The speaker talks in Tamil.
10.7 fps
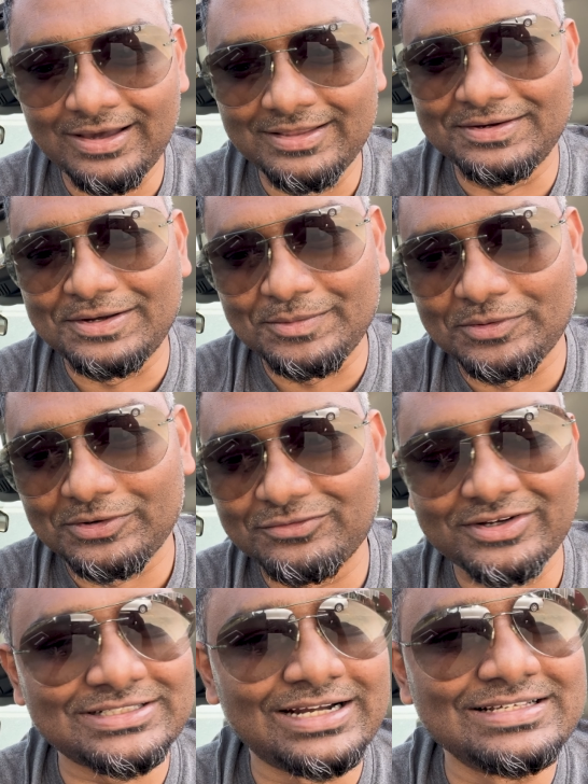அதுக்கப்புறம்
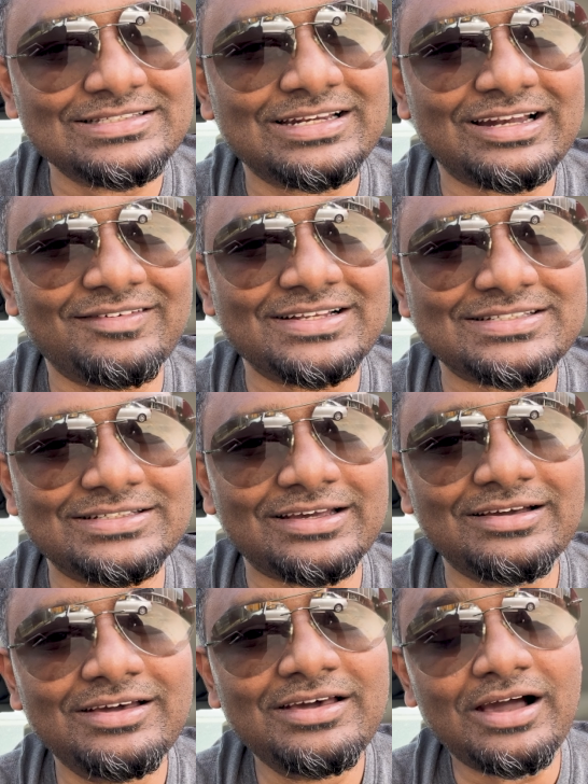ஃபசாட் இன்ஜினியரிங்கில் வேலை
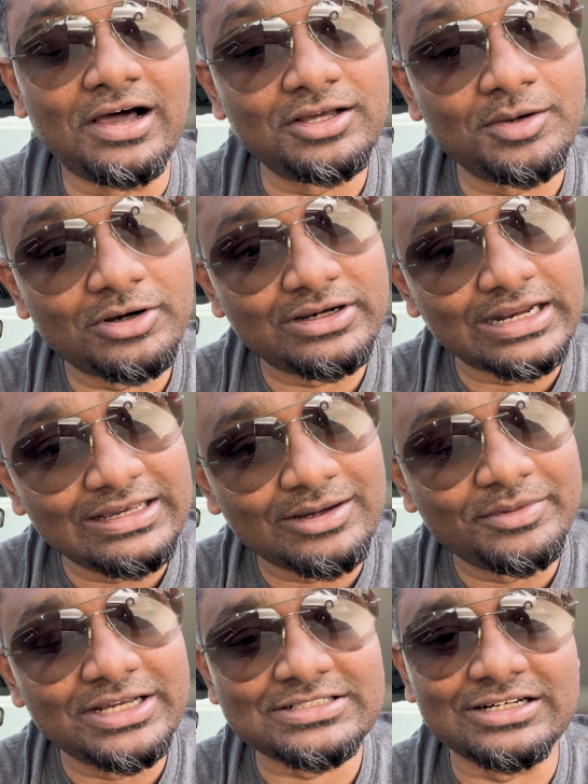செஞ்சேன் அதுக்கப்புறம்
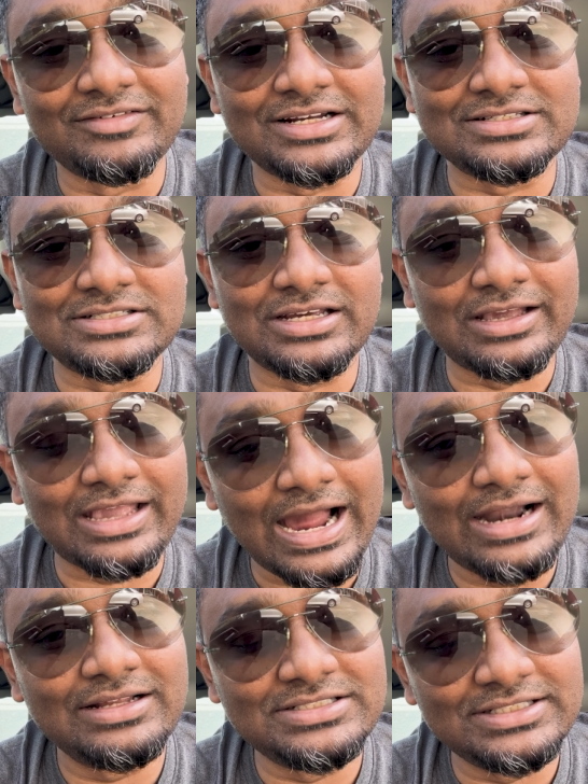டெலிகம்யூனிகேஷனில் வேலை செஞ்சேன்
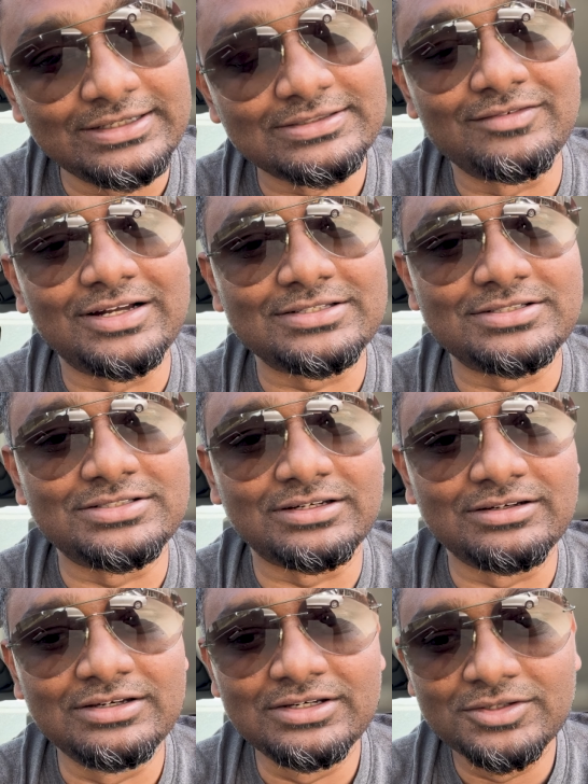கேட் அண்ட் ஜிஎஸில் வேலை செஞ்சேன்